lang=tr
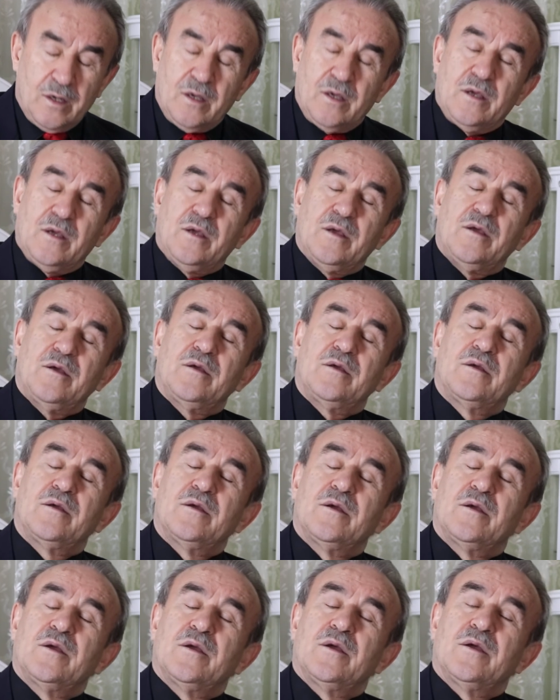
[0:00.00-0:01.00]
Ee,
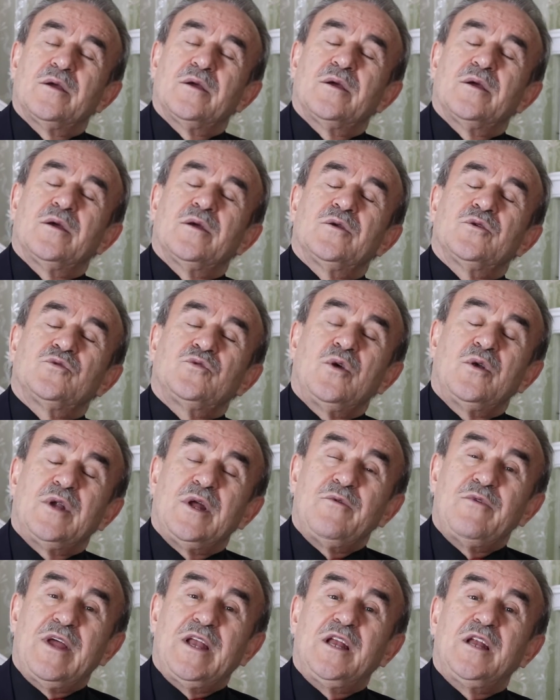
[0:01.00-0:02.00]

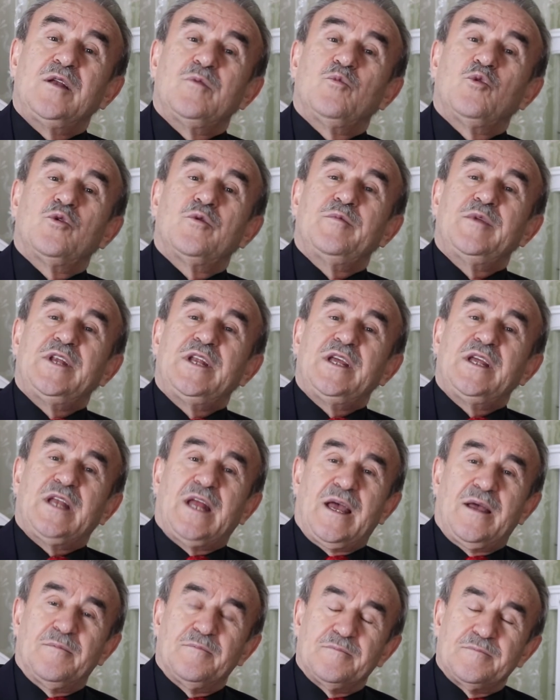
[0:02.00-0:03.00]
sonra velil
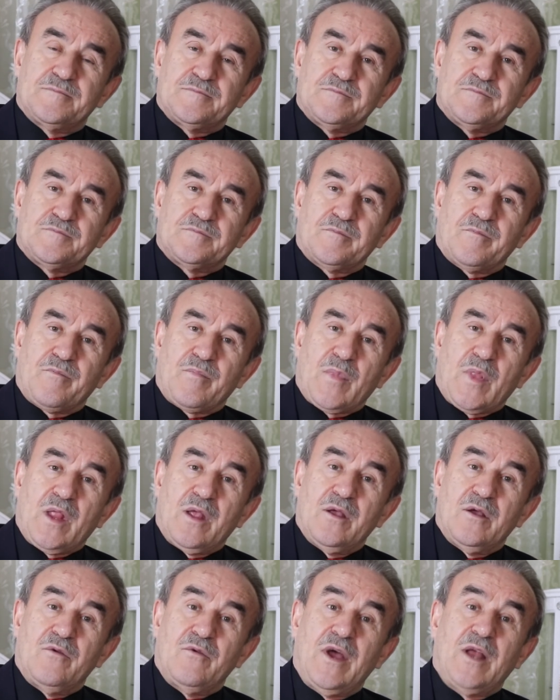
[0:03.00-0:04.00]
mu'minine
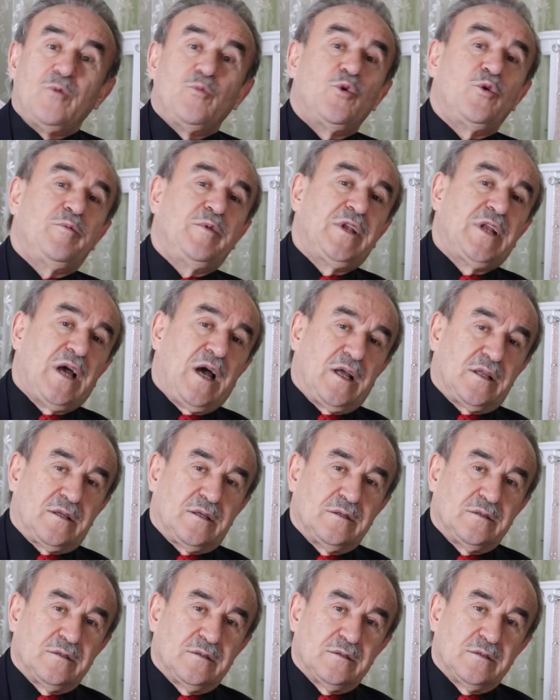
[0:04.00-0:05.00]
vel
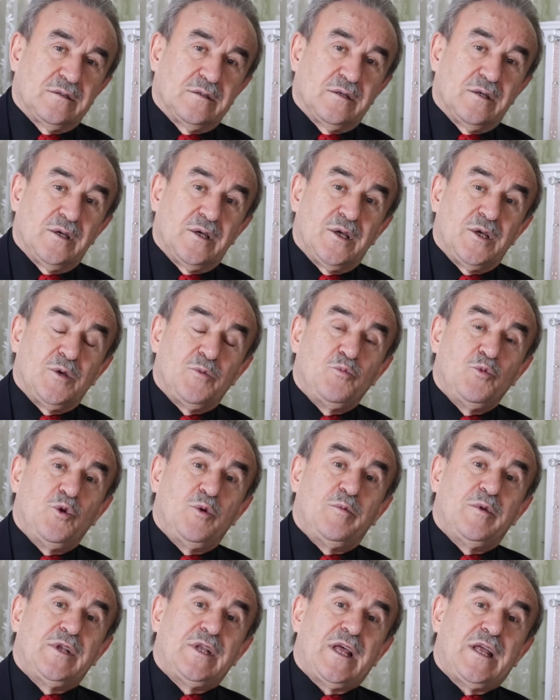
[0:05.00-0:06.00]
müminat
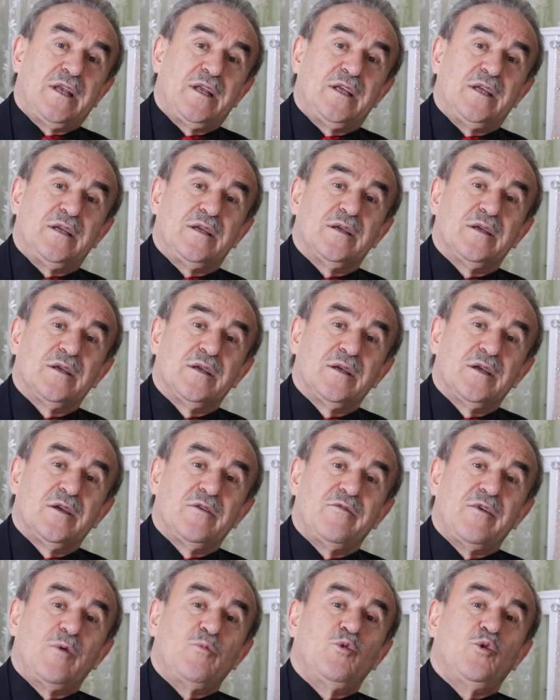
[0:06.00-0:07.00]
müminleri
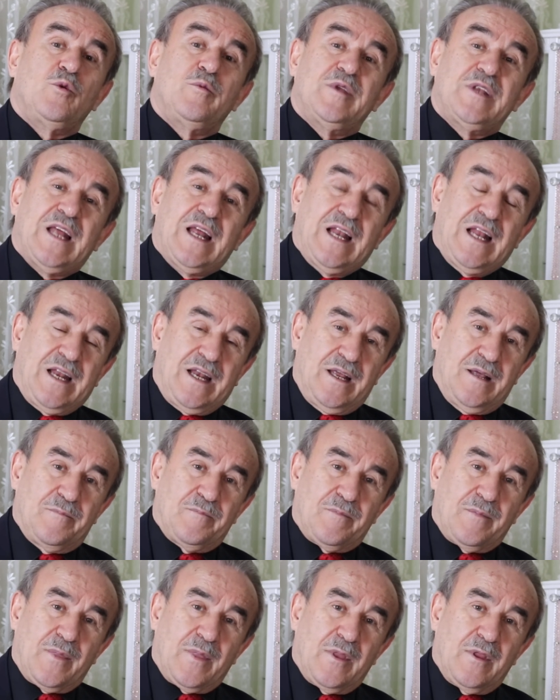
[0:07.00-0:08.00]
ve mümineleri
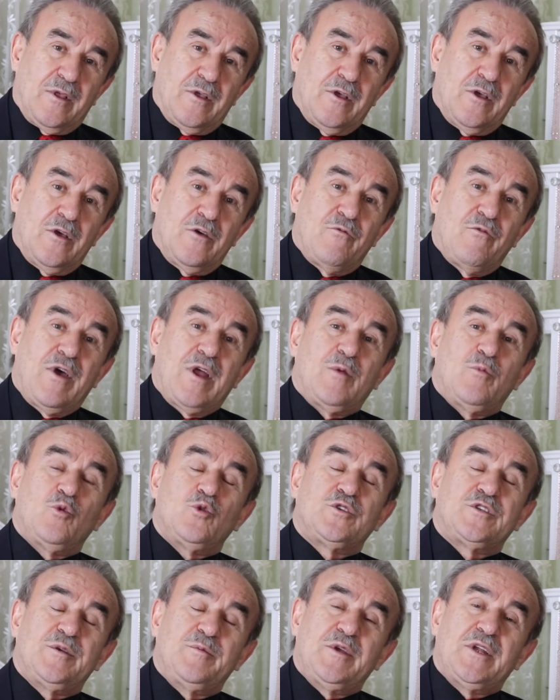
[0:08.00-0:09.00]
vel
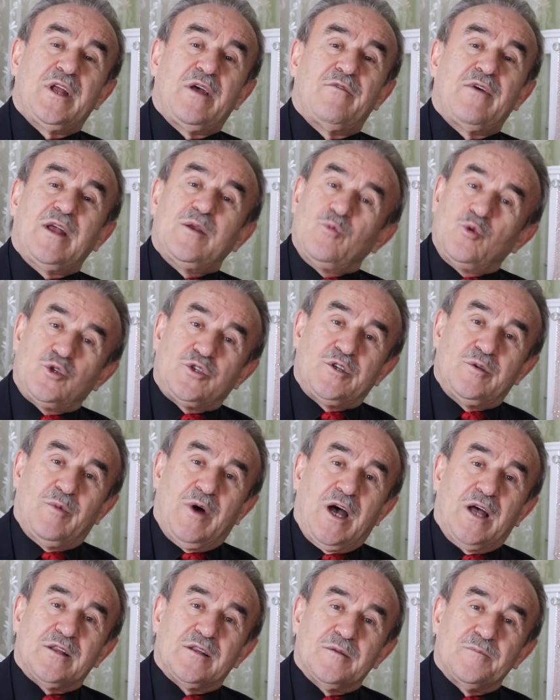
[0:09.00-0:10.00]
müslimine vel
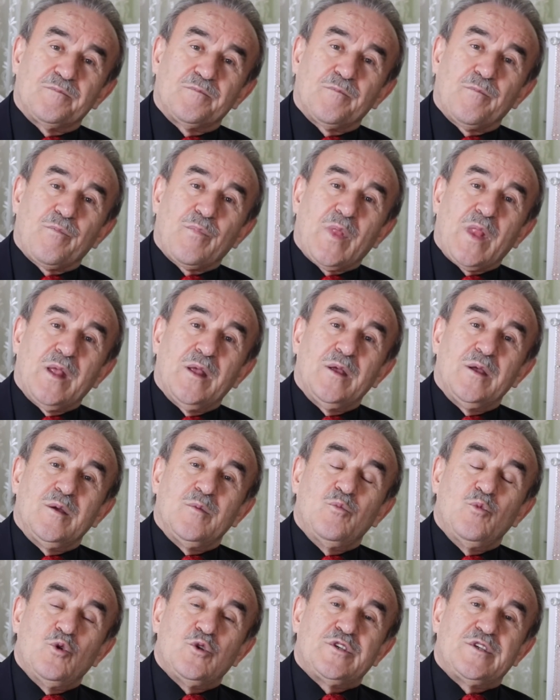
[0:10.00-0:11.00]
müslimat
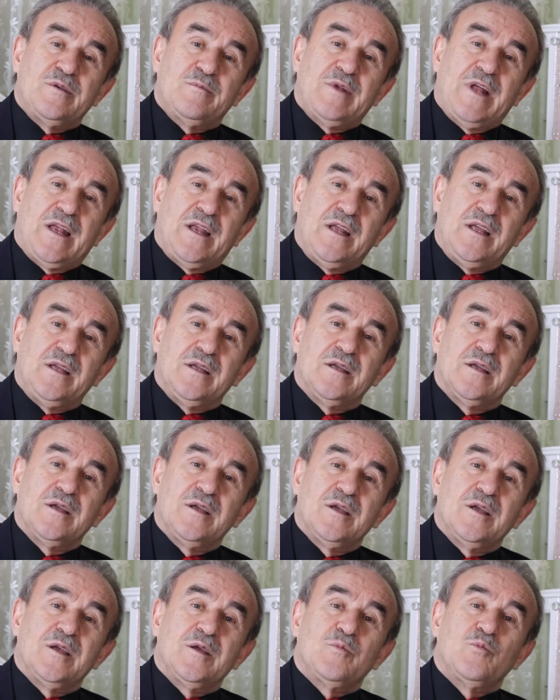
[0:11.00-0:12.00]
müslimleri
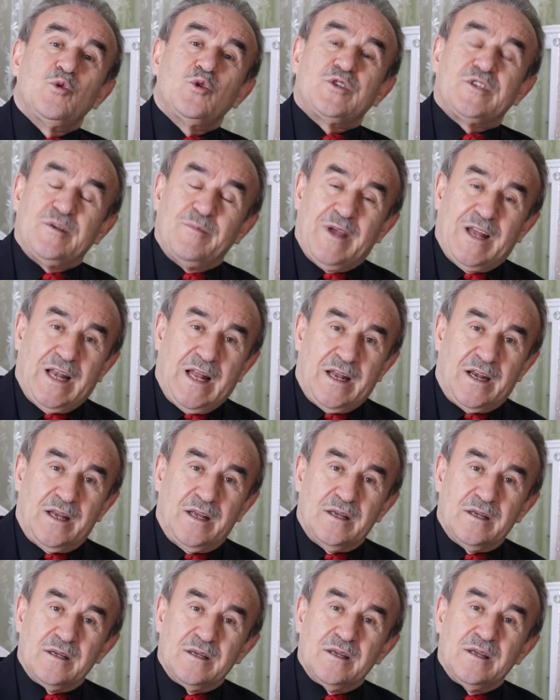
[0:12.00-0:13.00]

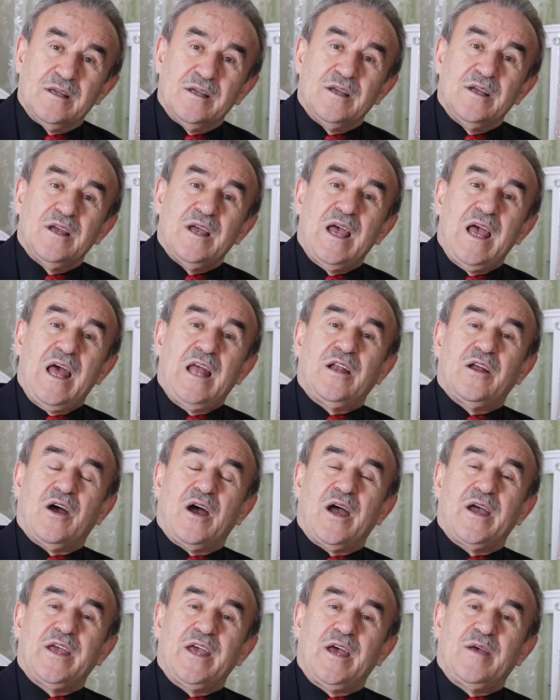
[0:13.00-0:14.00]
müslimeleri el
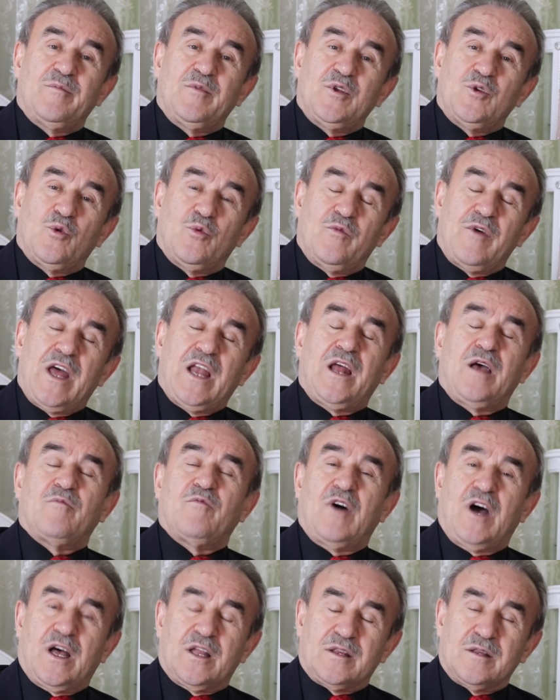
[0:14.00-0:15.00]
ahya minum vel
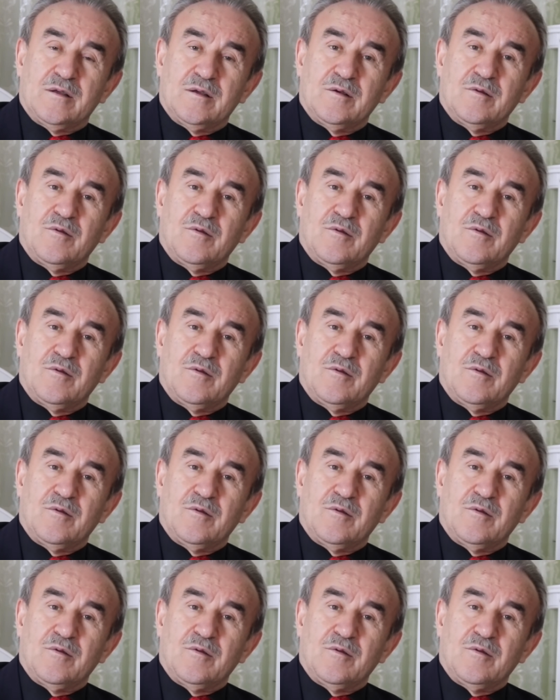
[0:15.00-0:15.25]
emat